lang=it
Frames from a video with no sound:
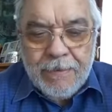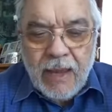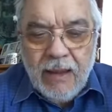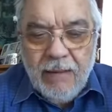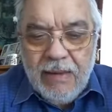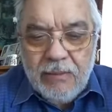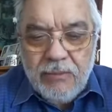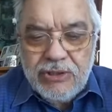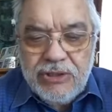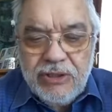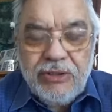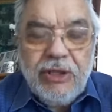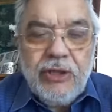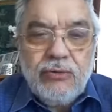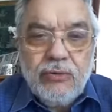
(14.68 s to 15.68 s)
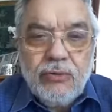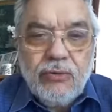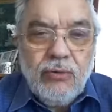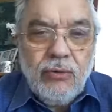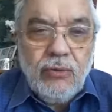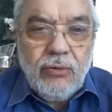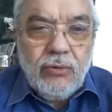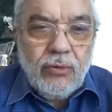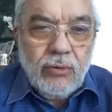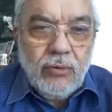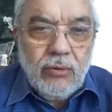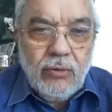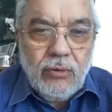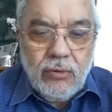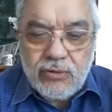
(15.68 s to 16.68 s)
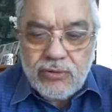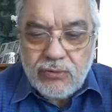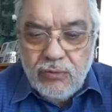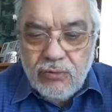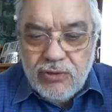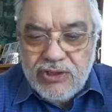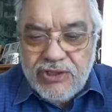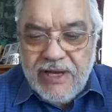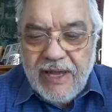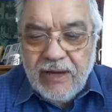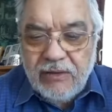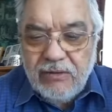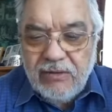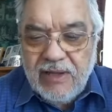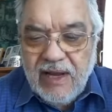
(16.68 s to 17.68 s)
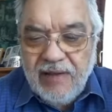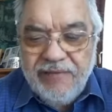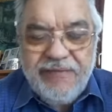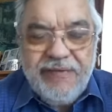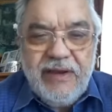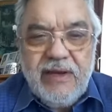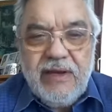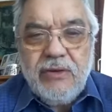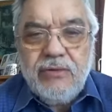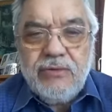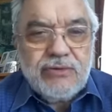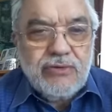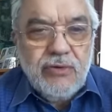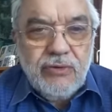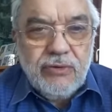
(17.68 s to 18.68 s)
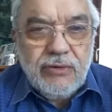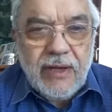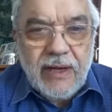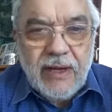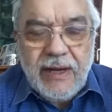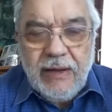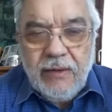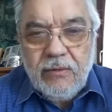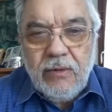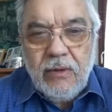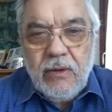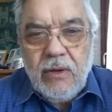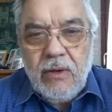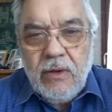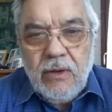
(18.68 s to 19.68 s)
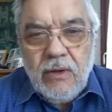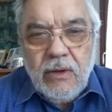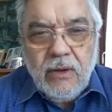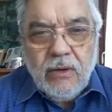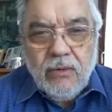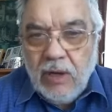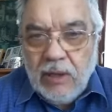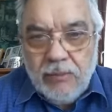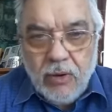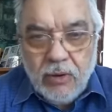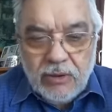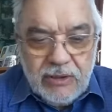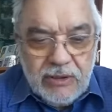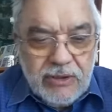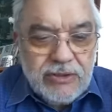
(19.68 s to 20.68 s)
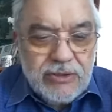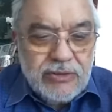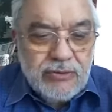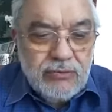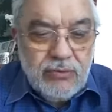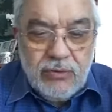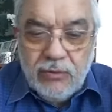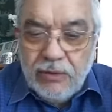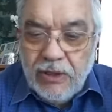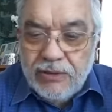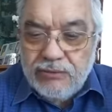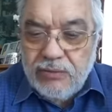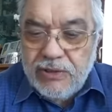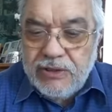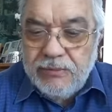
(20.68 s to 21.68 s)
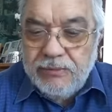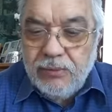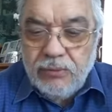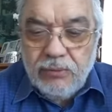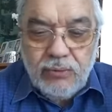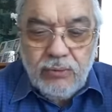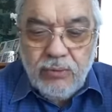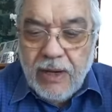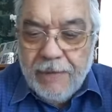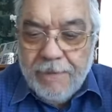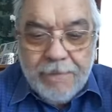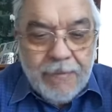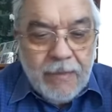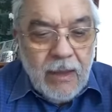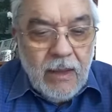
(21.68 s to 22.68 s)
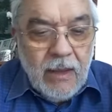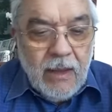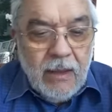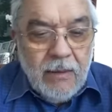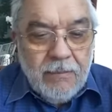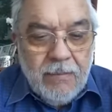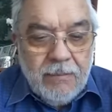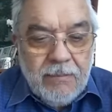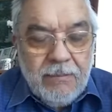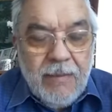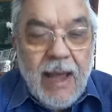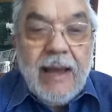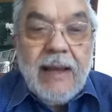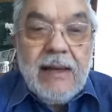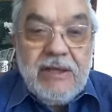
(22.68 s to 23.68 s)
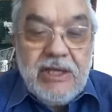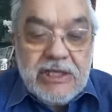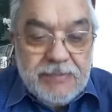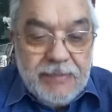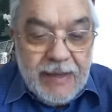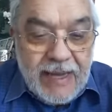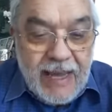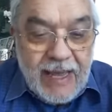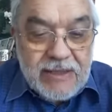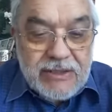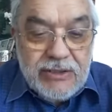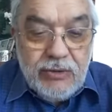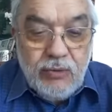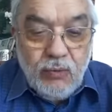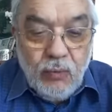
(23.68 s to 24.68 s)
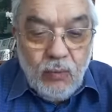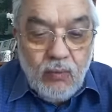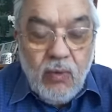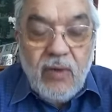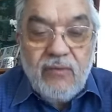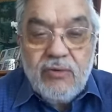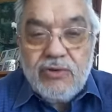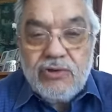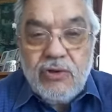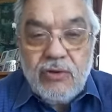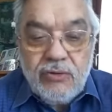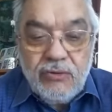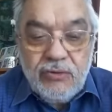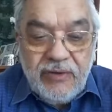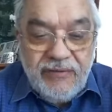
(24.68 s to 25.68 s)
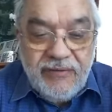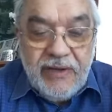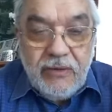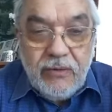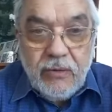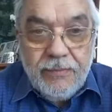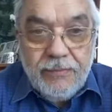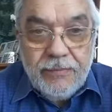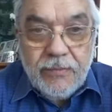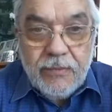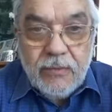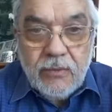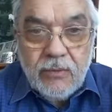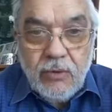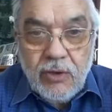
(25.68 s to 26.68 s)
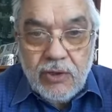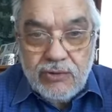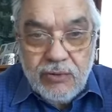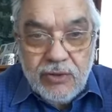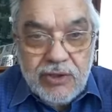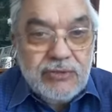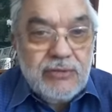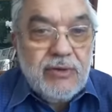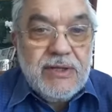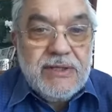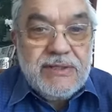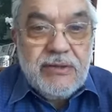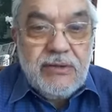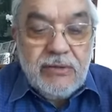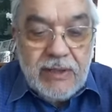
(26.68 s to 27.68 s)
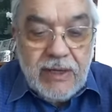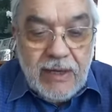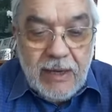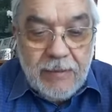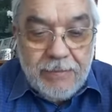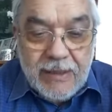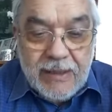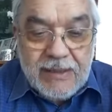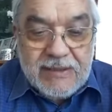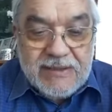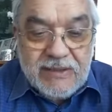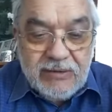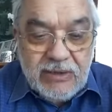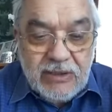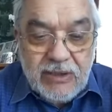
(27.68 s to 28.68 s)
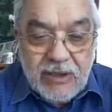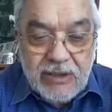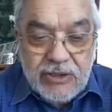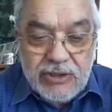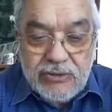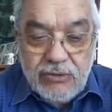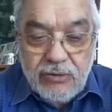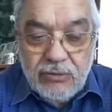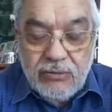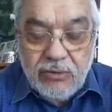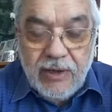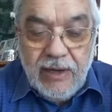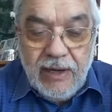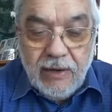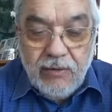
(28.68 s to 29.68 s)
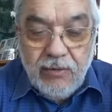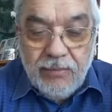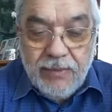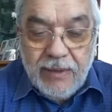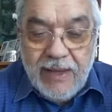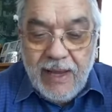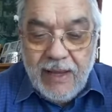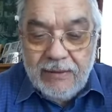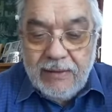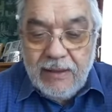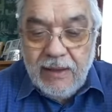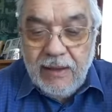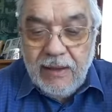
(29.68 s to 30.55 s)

Abbiamo sentito con loro lo sconcerto della fine di un sogno terreno, con la morte di Gesù, la sua sepoltura, ma anche il dispiegarsi di un nuovo sogno divino, con la sua resurrezione e le apparizioni del risorto che li ha accompagnati.